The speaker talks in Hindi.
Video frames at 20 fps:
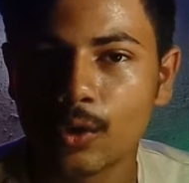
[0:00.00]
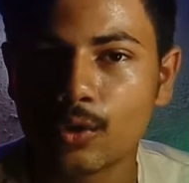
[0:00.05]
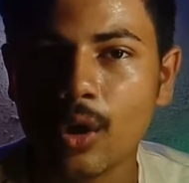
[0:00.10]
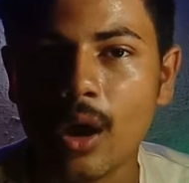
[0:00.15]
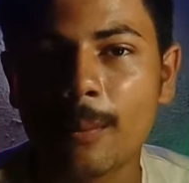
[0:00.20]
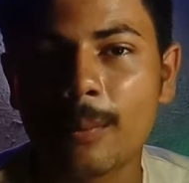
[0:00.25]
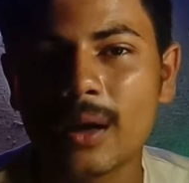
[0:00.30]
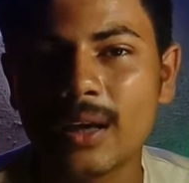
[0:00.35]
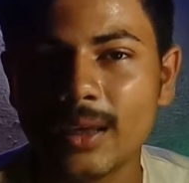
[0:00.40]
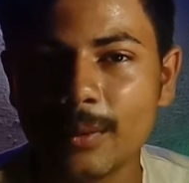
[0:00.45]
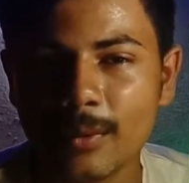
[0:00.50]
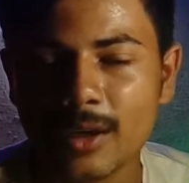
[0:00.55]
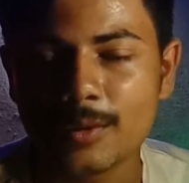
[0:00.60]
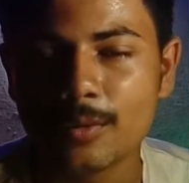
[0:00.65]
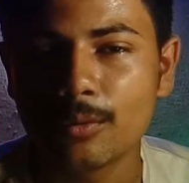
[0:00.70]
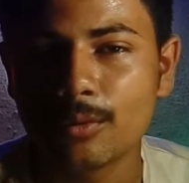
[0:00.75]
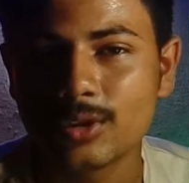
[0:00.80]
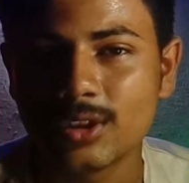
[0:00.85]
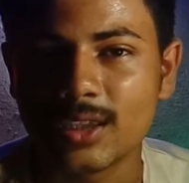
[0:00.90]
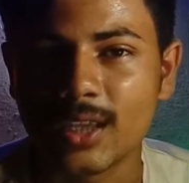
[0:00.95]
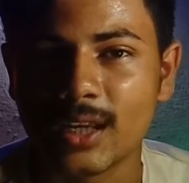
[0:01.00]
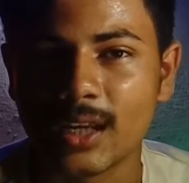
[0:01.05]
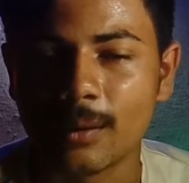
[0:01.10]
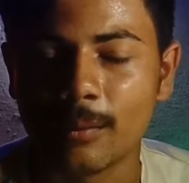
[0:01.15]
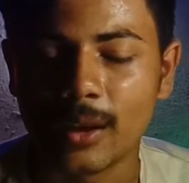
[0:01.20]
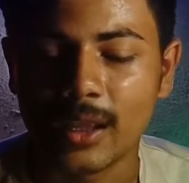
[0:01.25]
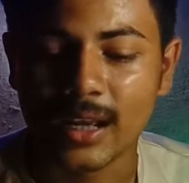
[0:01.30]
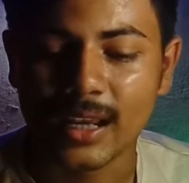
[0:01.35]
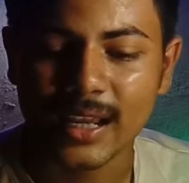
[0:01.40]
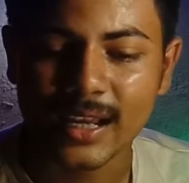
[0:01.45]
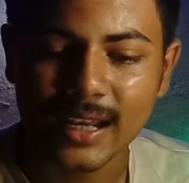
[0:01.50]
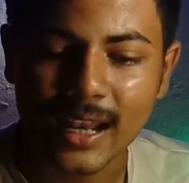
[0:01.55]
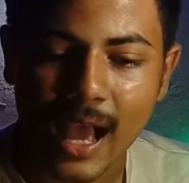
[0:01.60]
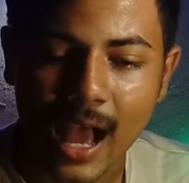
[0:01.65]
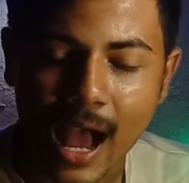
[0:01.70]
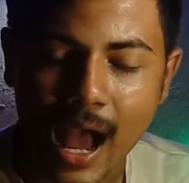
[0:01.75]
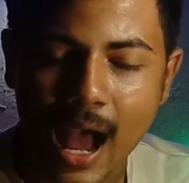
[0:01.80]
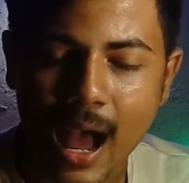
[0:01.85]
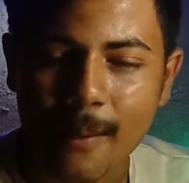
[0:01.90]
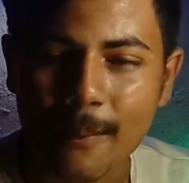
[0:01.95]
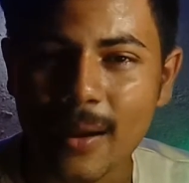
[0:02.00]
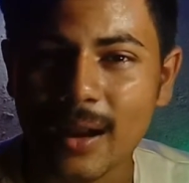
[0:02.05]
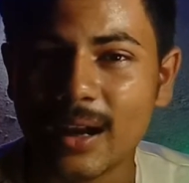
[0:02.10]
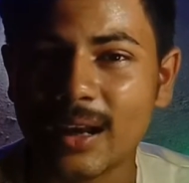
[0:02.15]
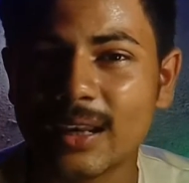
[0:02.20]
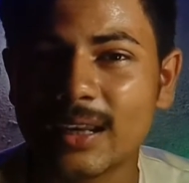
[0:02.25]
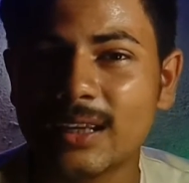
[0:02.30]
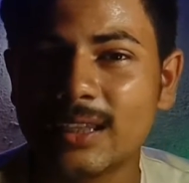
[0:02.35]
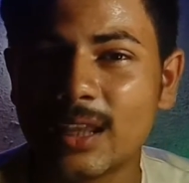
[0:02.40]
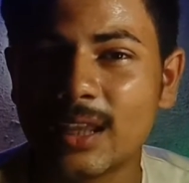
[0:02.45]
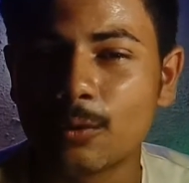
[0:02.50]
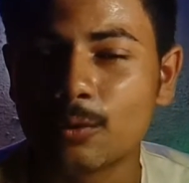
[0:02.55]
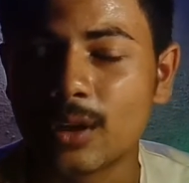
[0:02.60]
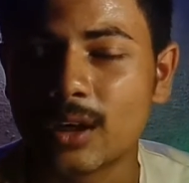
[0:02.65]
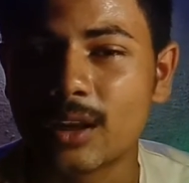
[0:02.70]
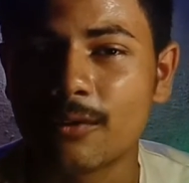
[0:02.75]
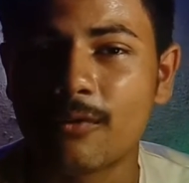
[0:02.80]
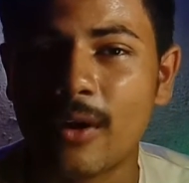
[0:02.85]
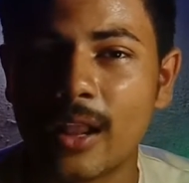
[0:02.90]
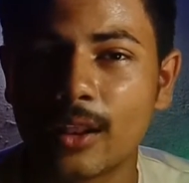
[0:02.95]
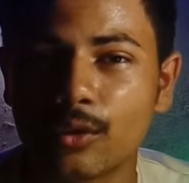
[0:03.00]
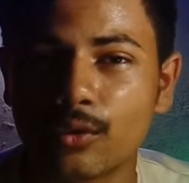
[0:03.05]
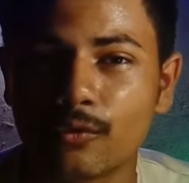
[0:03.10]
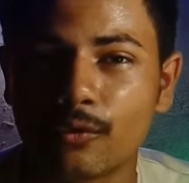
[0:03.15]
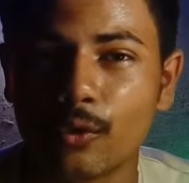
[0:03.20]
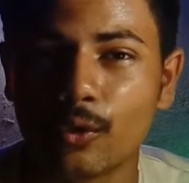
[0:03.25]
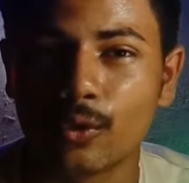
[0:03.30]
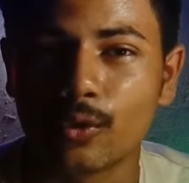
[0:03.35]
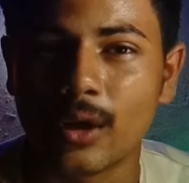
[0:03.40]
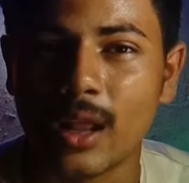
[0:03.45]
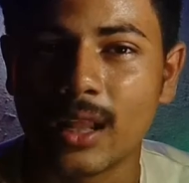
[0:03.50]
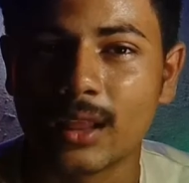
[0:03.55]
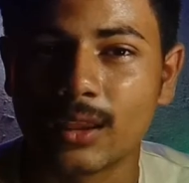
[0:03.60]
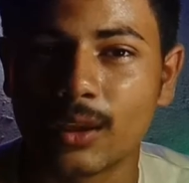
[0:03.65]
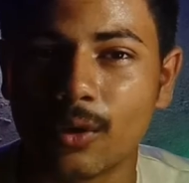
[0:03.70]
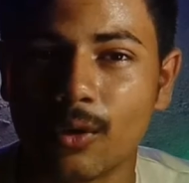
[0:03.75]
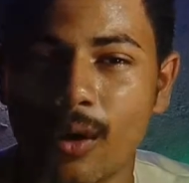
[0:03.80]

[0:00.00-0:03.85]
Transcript: तो आपका इमेज भी मुझे देखने मिलेगा लेकिन आप अगर इधर उधर की फालतू फोटो डालते हो